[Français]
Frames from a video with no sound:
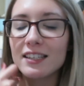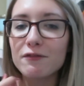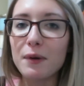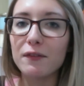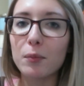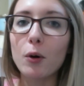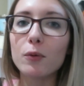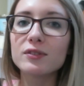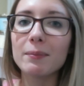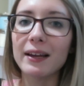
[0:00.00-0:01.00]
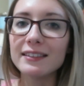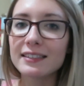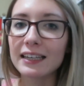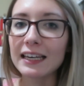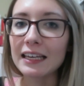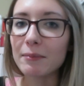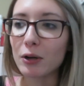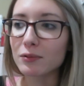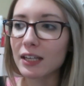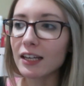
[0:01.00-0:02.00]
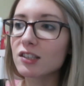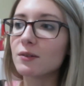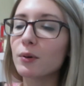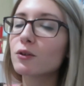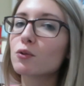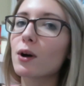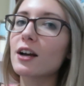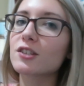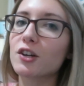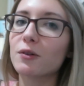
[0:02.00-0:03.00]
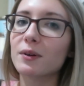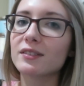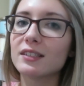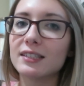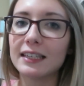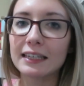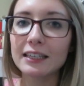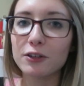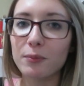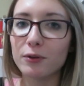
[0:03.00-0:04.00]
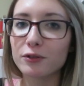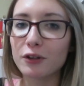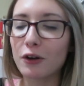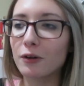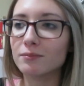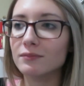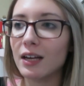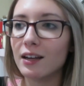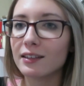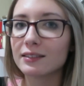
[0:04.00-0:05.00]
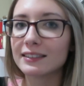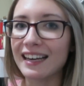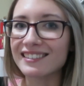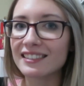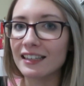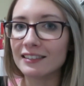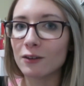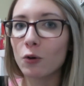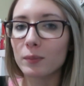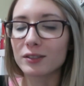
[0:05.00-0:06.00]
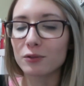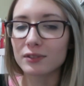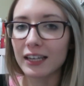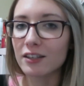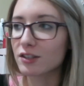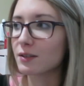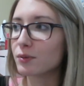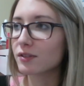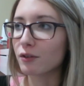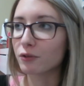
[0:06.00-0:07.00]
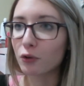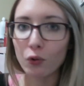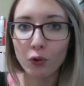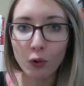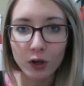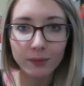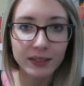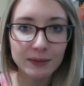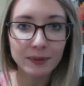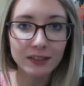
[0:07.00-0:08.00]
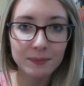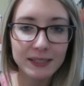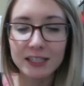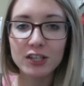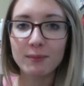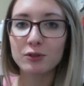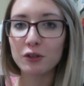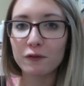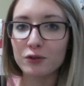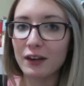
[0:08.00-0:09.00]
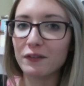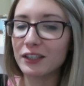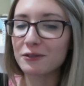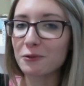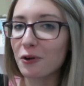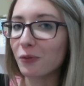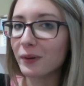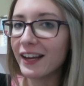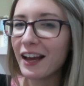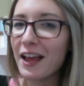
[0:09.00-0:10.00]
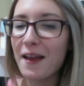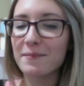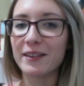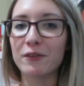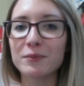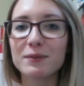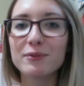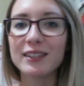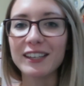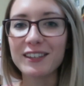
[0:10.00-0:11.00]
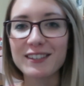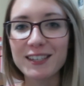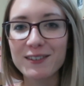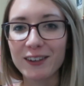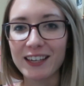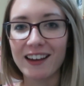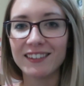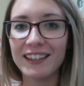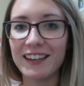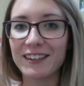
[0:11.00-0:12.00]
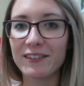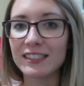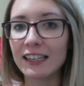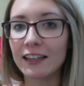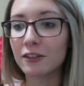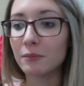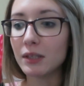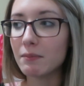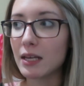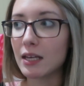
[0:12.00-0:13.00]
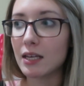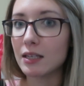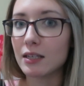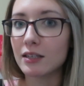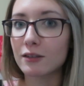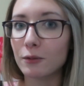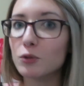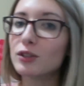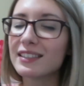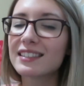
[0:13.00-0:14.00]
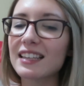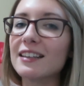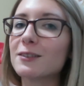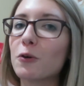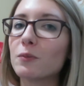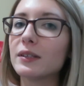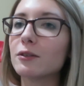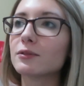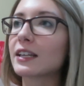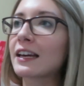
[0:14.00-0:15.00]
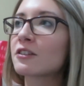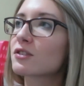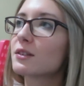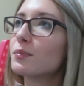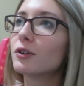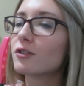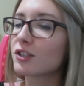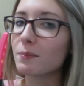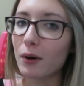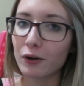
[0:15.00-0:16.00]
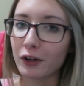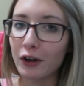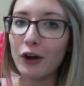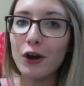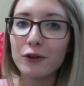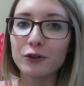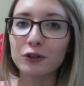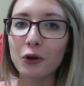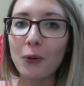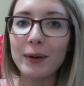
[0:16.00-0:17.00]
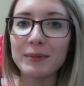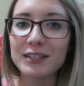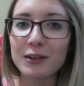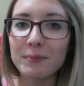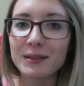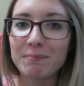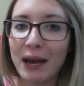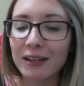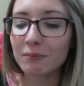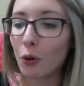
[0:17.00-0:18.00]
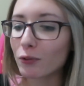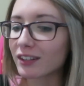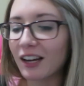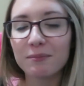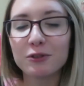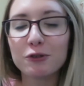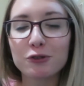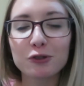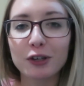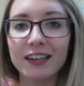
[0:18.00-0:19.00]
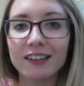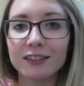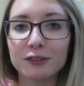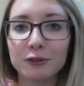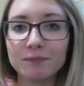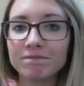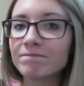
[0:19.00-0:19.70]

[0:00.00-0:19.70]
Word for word: tu sais, vous m'avez proposé plein de séries, mais on dirait que j'ai pas le courage de commencer une série qui a plus que comme 4 saisons. Parce qu'on dirait, je sais pas, c'est un trop gros commitment. Puis si j'aime ça, faut que je la finisse au complet. Puis ça fait un petit bout de temps que je dis que je vais regarder euh, Grey's Anatomy, mais comme il y saisons, puis on dirait, je sais pas, là, j'ai peur euh, de trop aimer ça, puis de perdre mon temps, puis de juste regarder ça.